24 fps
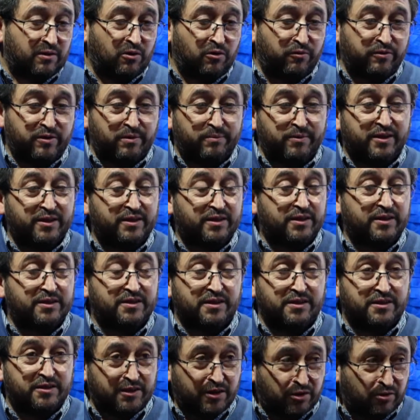Obviamente
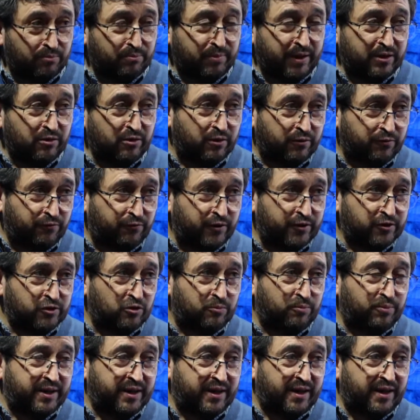se hicieron varios
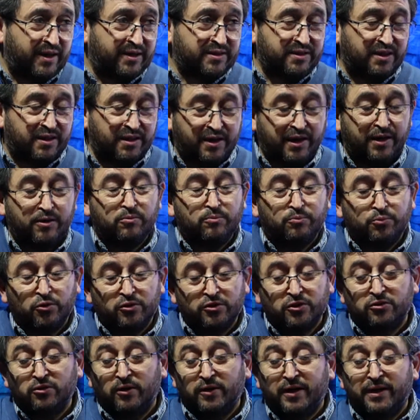esfuerzos para acercar un
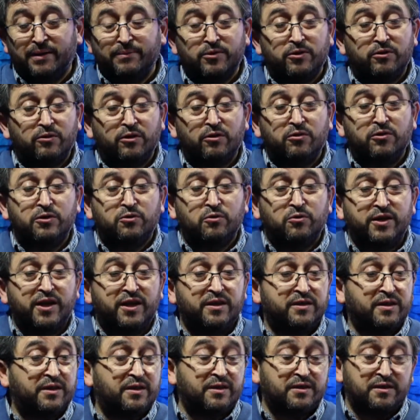proceso académico a los
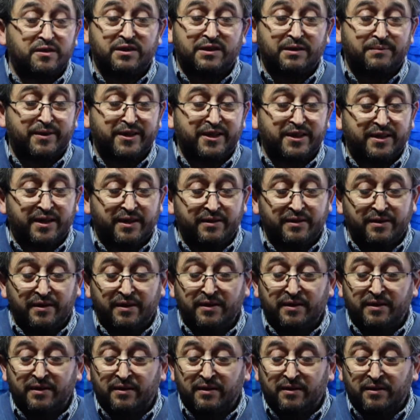estudiantes de distinta manera,
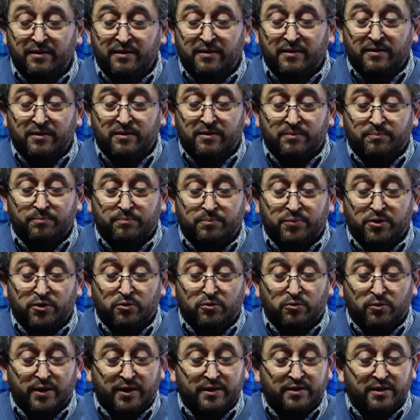
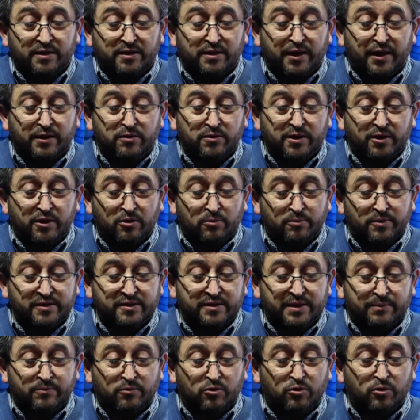pero durante este año ya
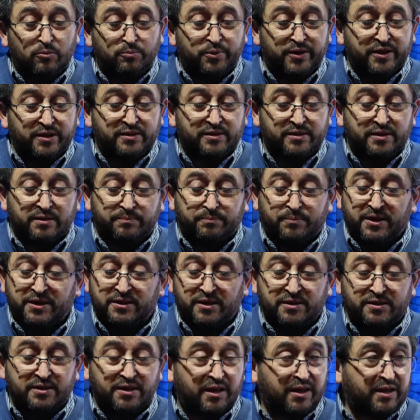comenzamos con
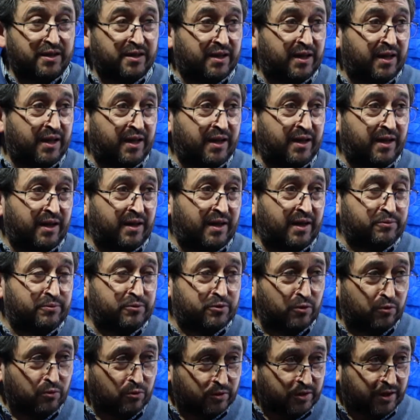presencialidad
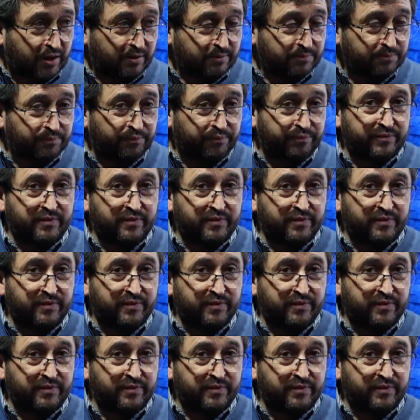absoluta.